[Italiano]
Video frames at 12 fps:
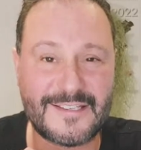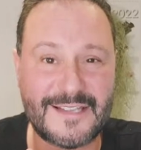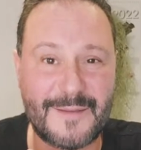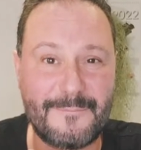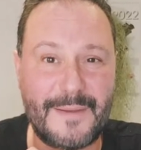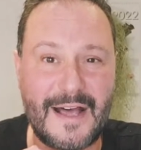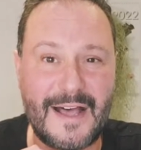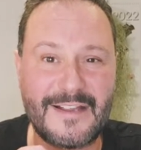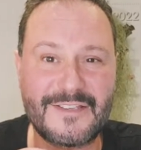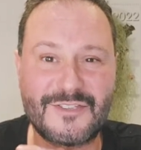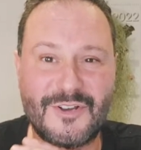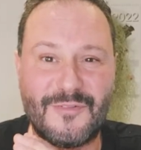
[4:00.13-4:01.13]

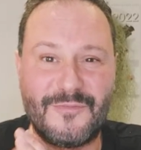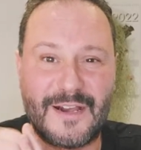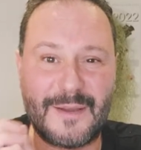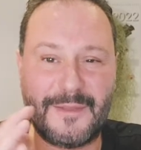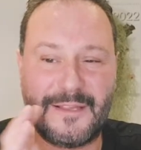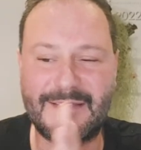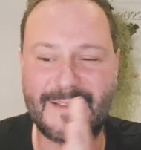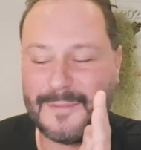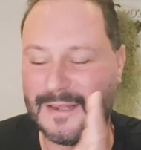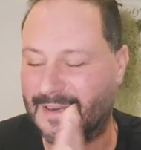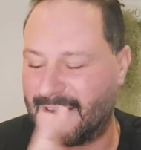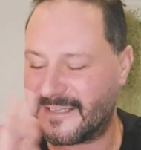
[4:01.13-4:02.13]
stampare, sono veramente
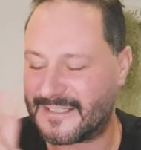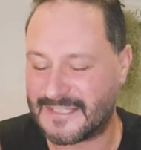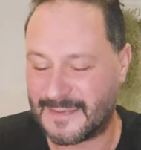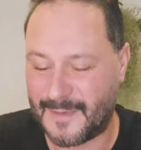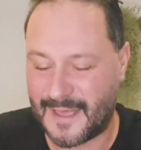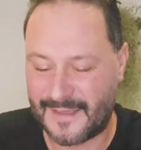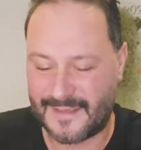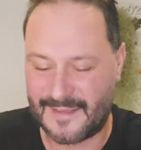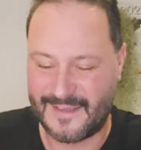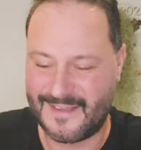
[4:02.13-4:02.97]
bellissime.